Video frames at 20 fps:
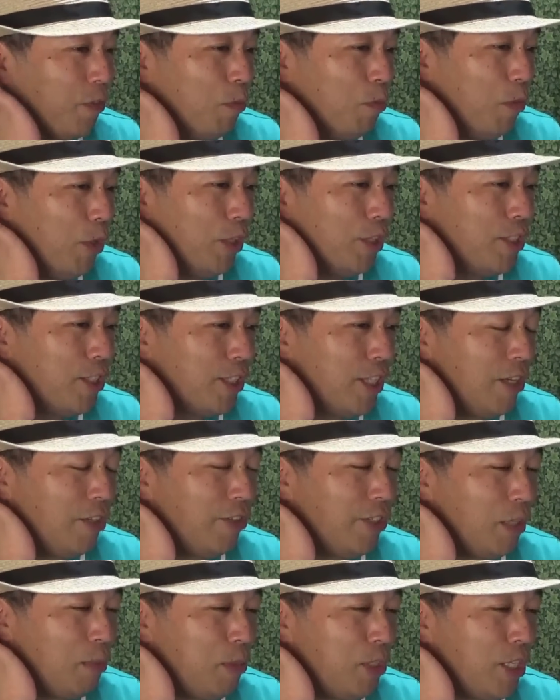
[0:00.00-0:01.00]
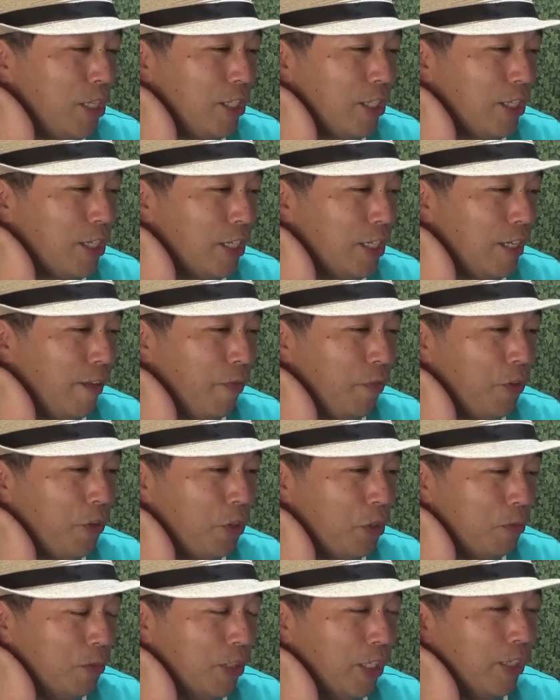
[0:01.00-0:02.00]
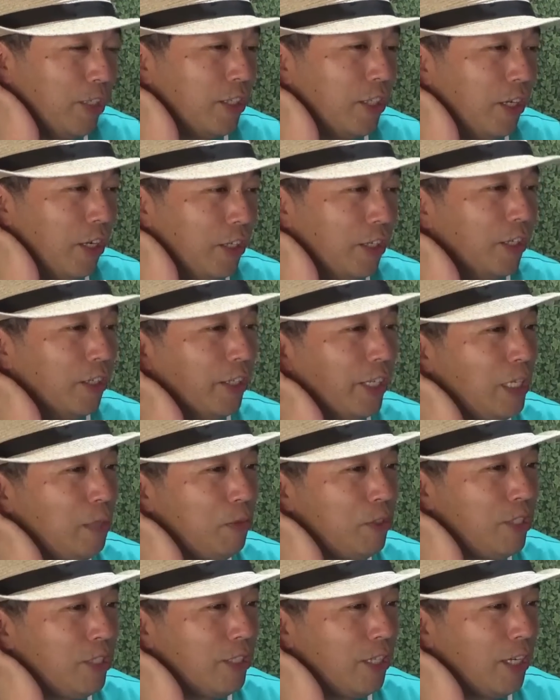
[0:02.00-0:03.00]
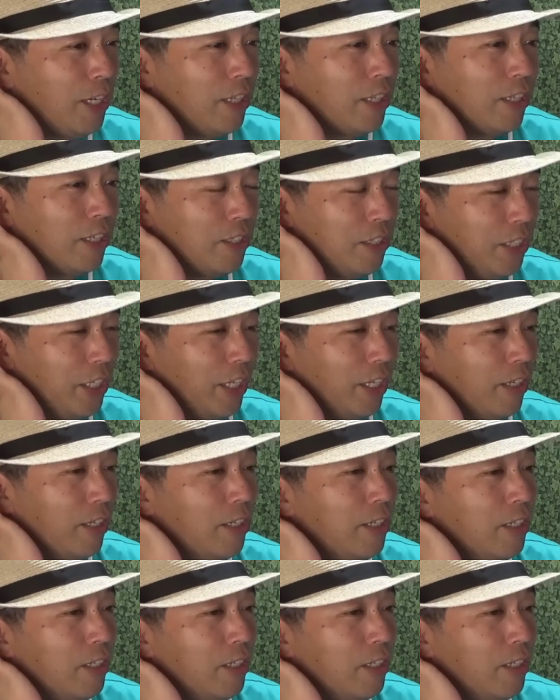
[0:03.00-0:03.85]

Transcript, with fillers: まあ近くで見れたからっていうのもあったかなだいぶ近かったし